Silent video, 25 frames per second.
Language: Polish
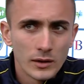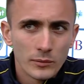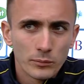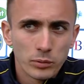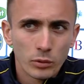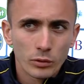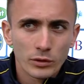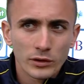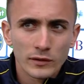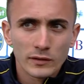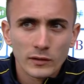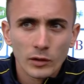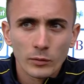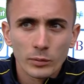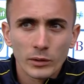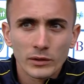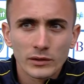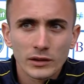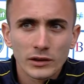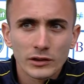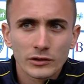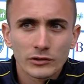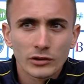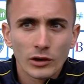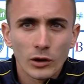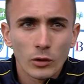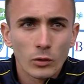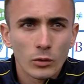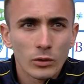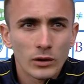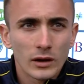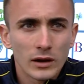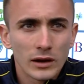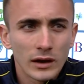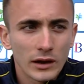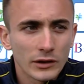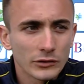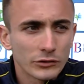Póki co będę chciał
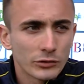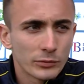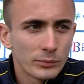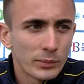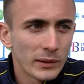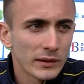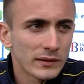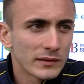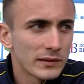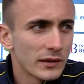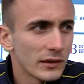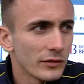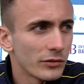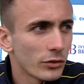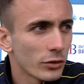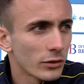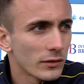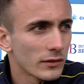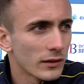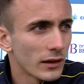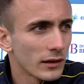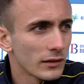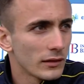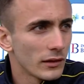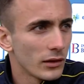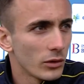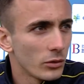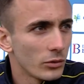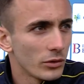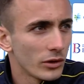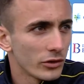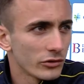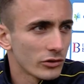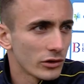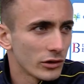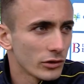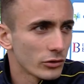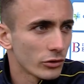grać bez tych wiązadeł,
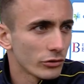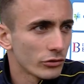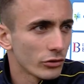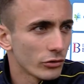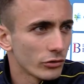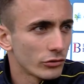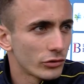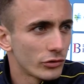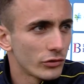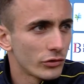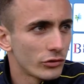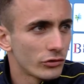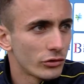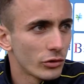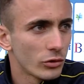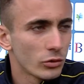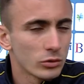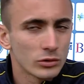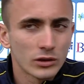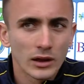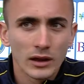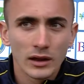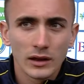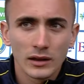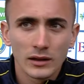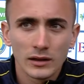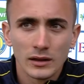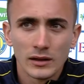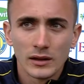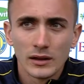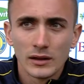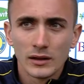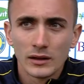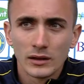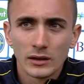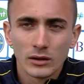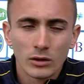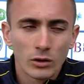jeżeli to się oczywiście uda.
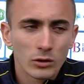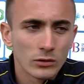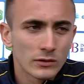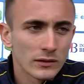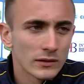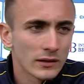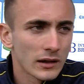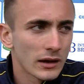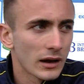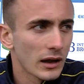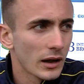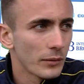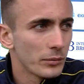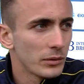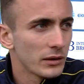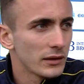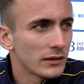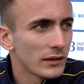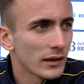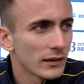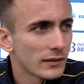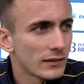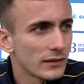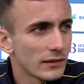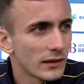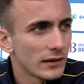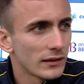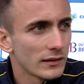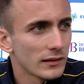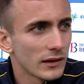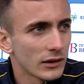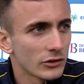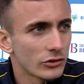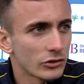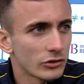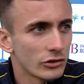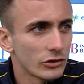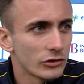Chodzę na rehabilitację,
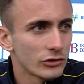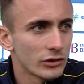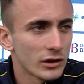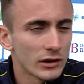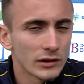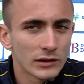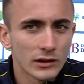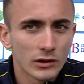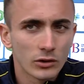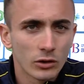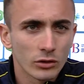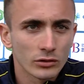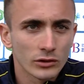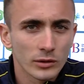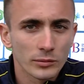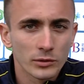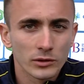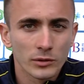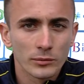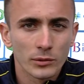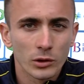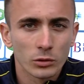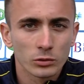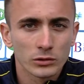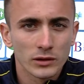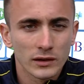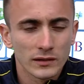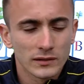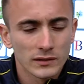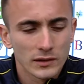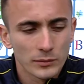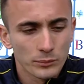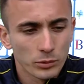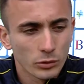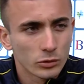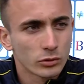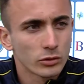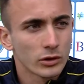za 3-4 tygodnie będę miał
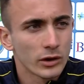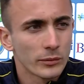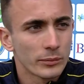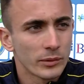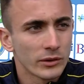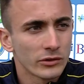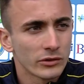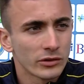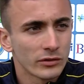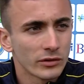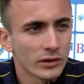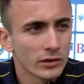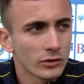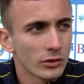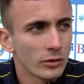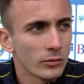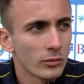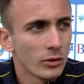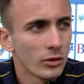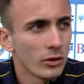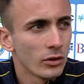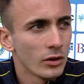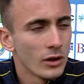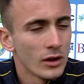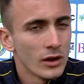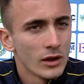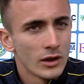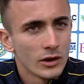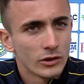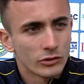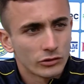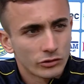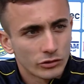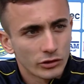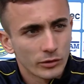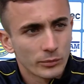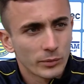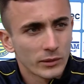testy, po których będzie wiadomo,
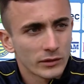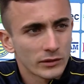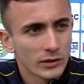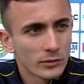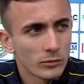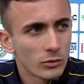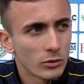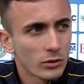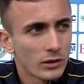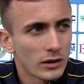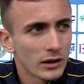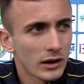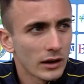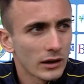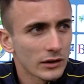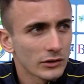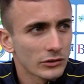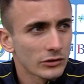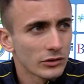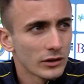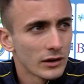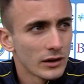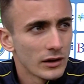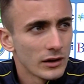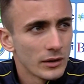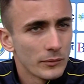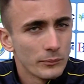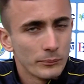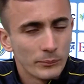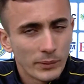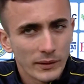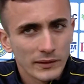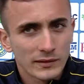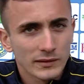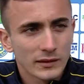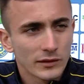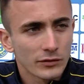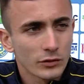czy będę mógł grać.
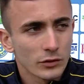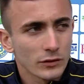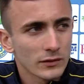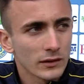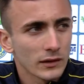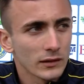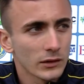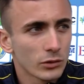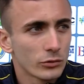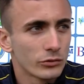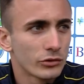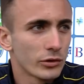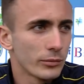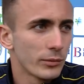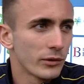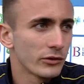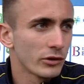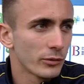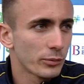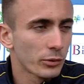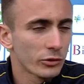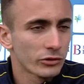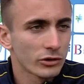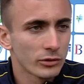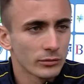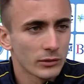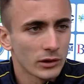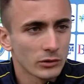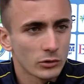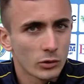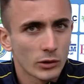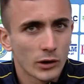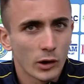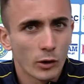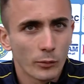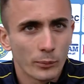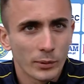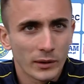Bez tych wiązadeł, czy będzie potrzebna
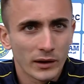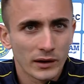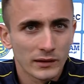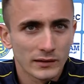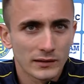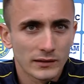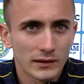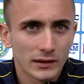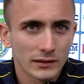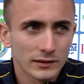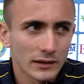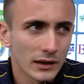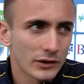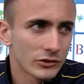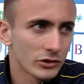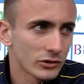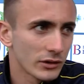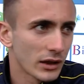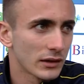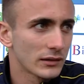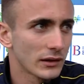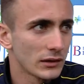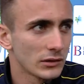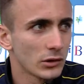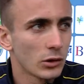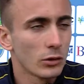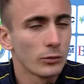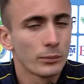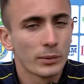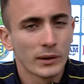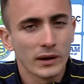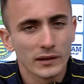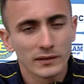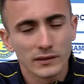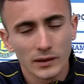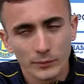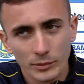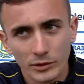druga operacja. Tak czy tak ta
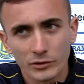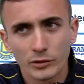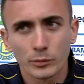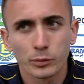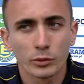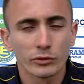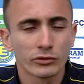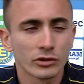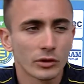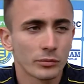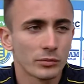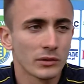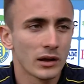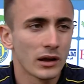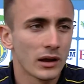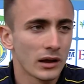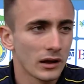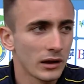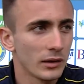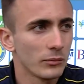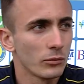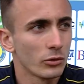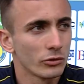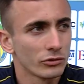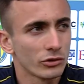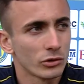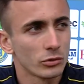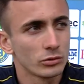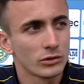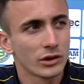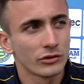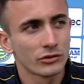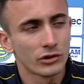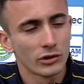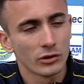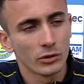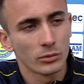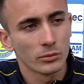operacja będzie potrzebna, ale może
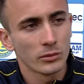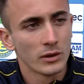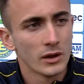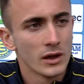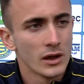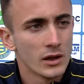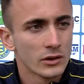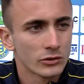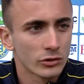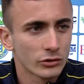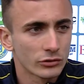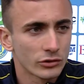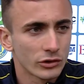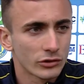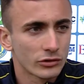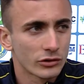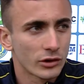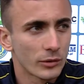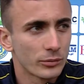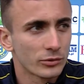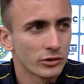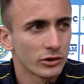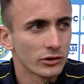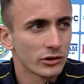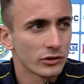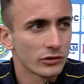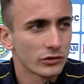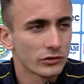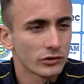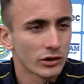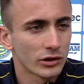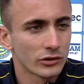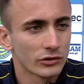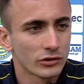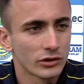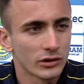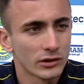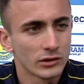uda się ją troszeczkę przenieść w
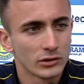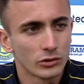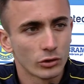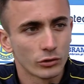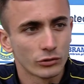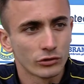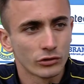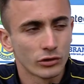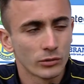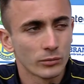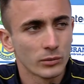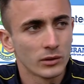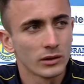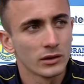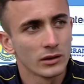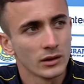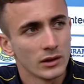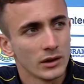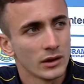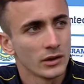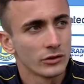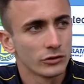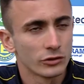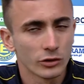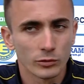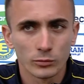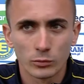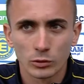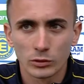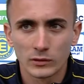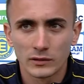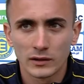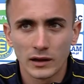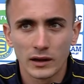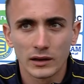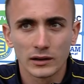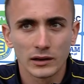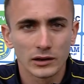czasie do zimy, żeby móc
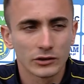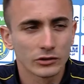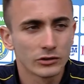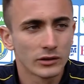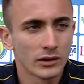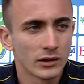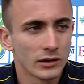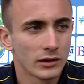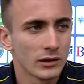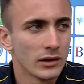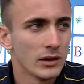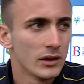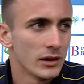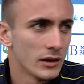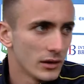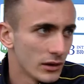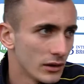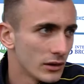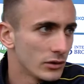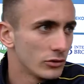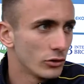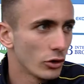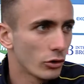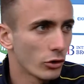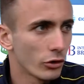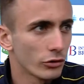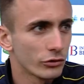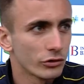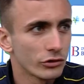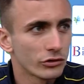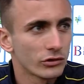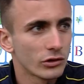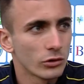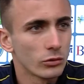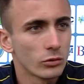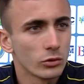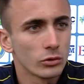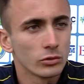zagrać te dokończyć
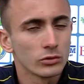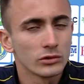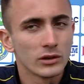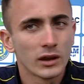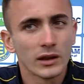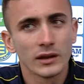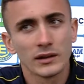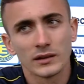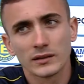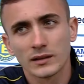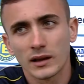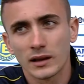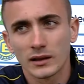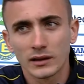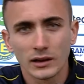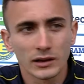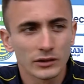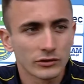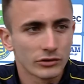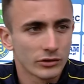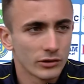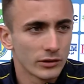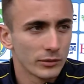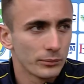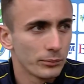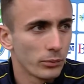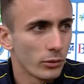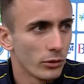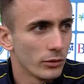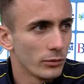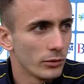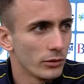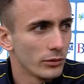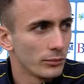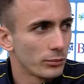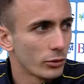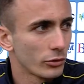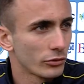tą rundę i zagrać
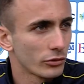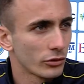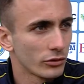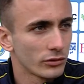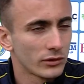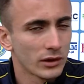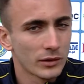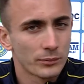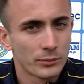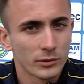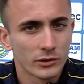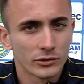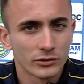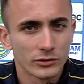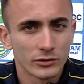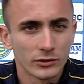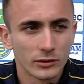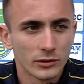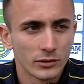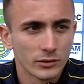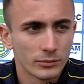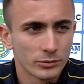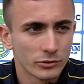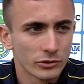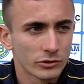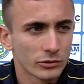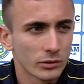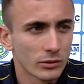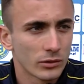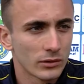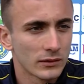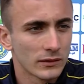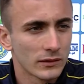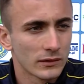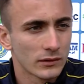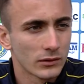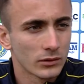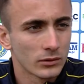e, e, początek e, przyszłego
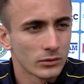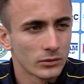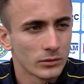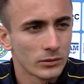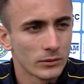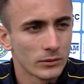sezonu.